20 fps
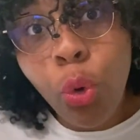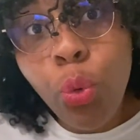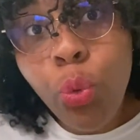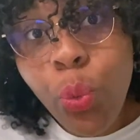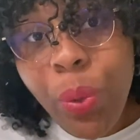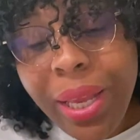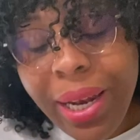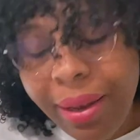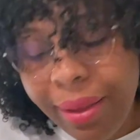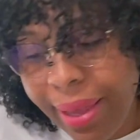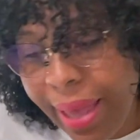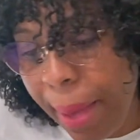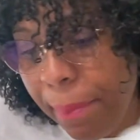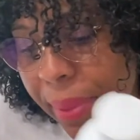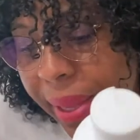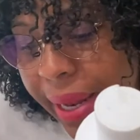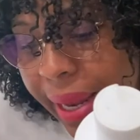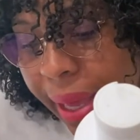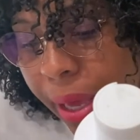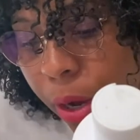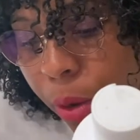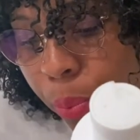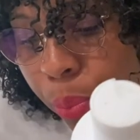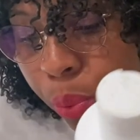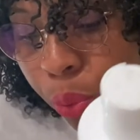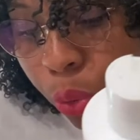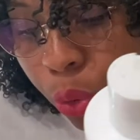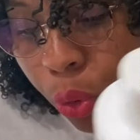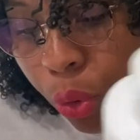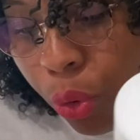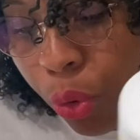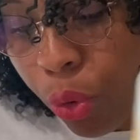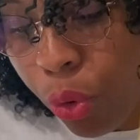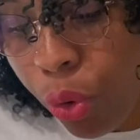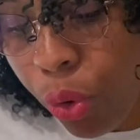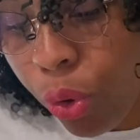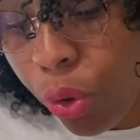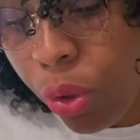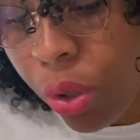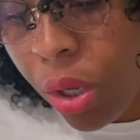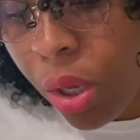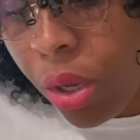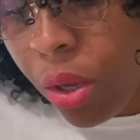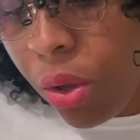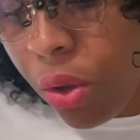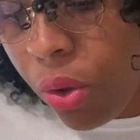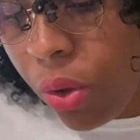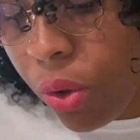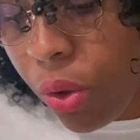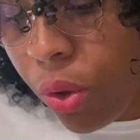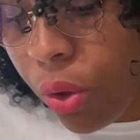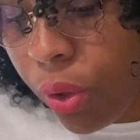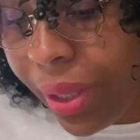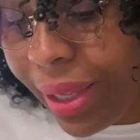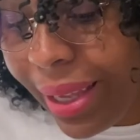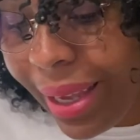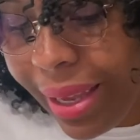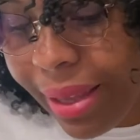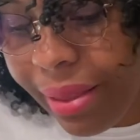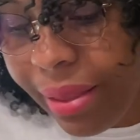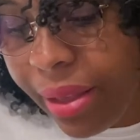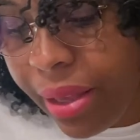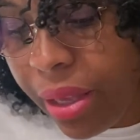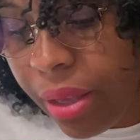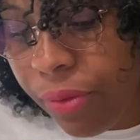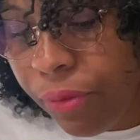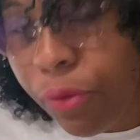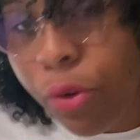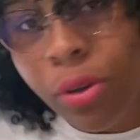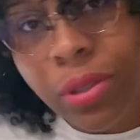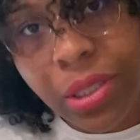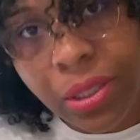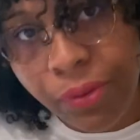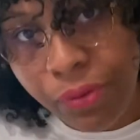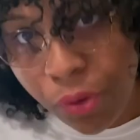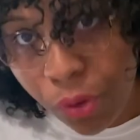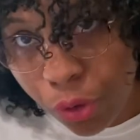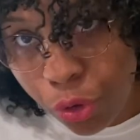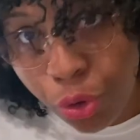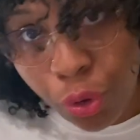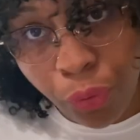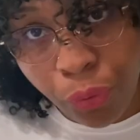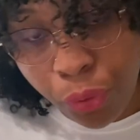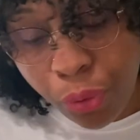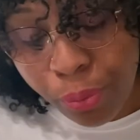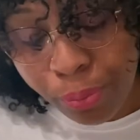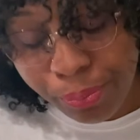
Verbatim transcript: huile capillaire pour euh, euh gainer, fortifier un cheveu.